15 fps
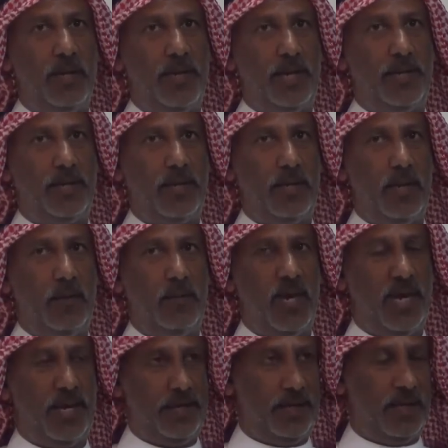يعني
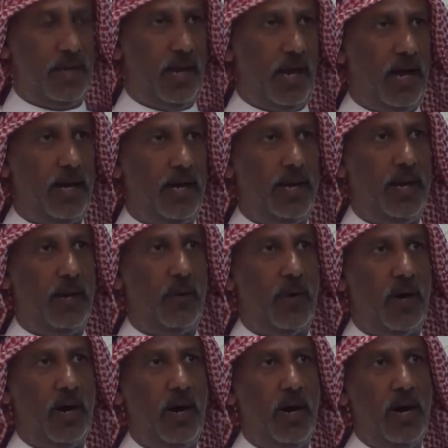المهنيه العاليه
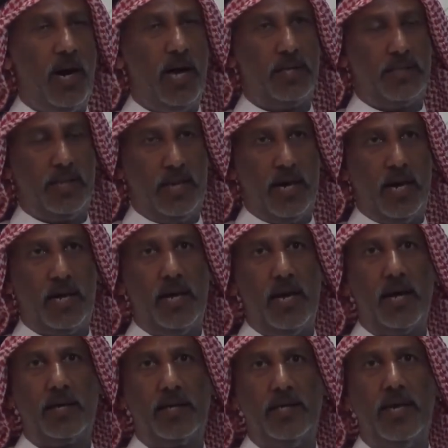وايضا
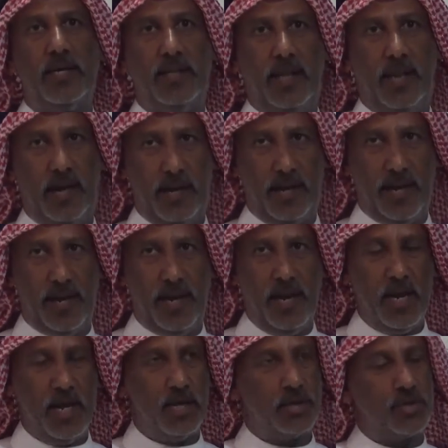الاخلاقيات العاليه
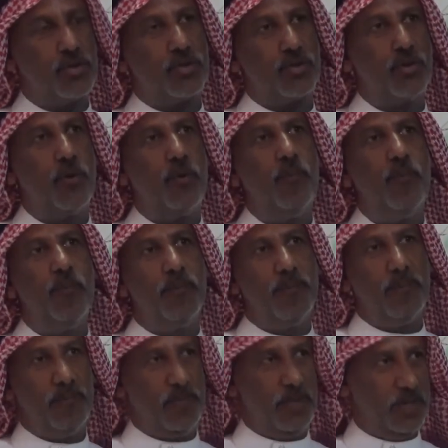اشكركم
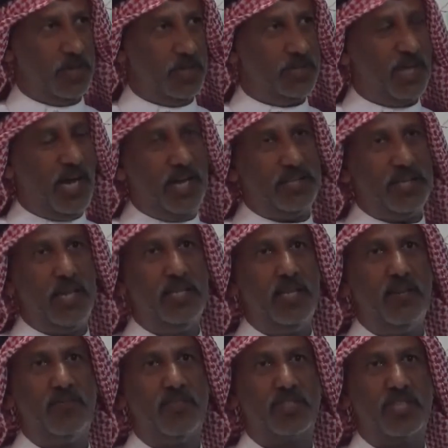لإتاحة هذه
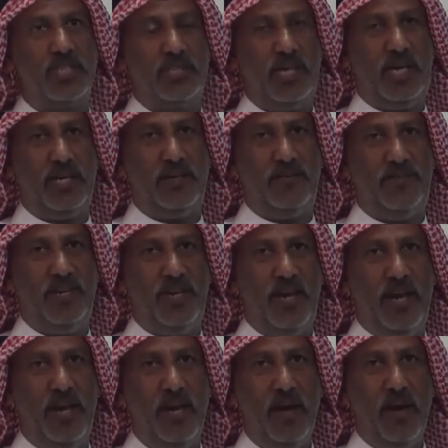الفرصة
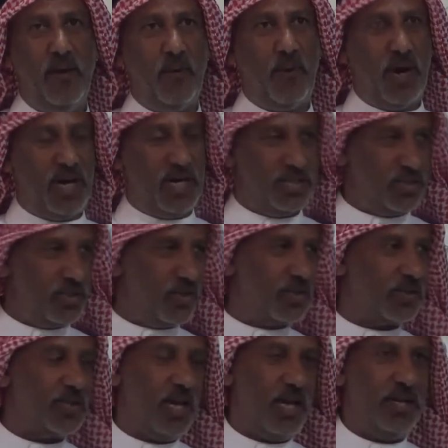التعريفية وأشكر
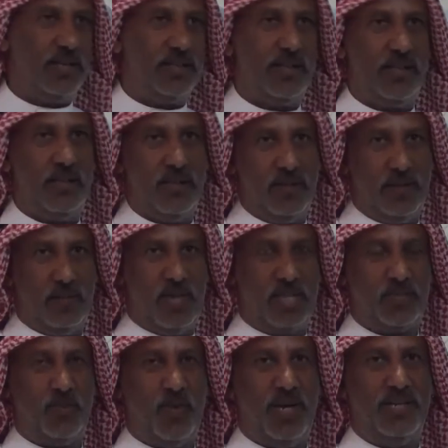سعادة
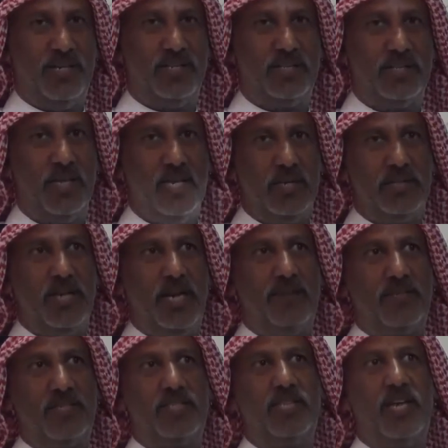الباش مهندس
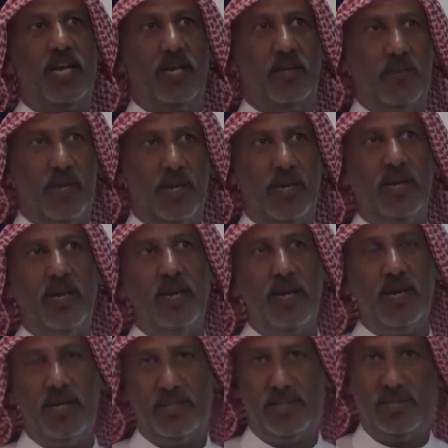جعفر الشايب
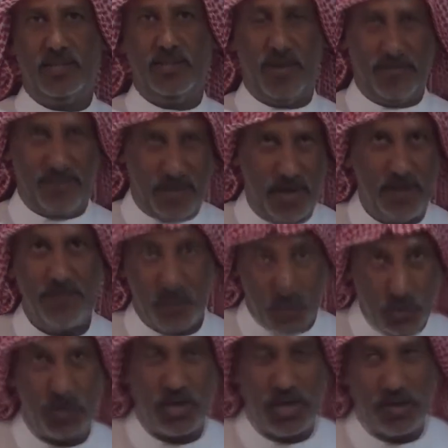للاستضافة
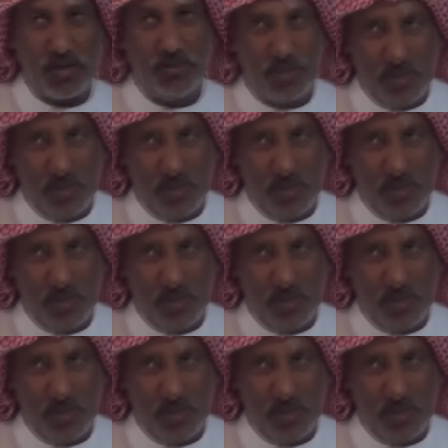شكرا لكم